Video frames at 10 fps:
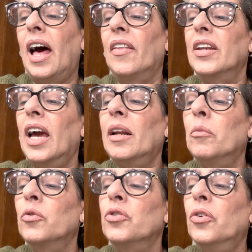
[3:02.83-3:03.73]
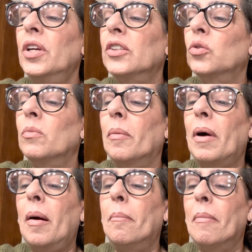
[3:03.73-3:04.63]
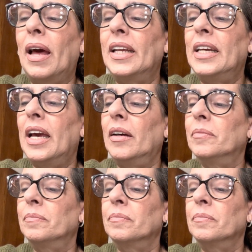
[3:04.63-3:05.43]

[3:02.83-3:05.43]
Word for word: Adriana Muñoz y a su mamá María.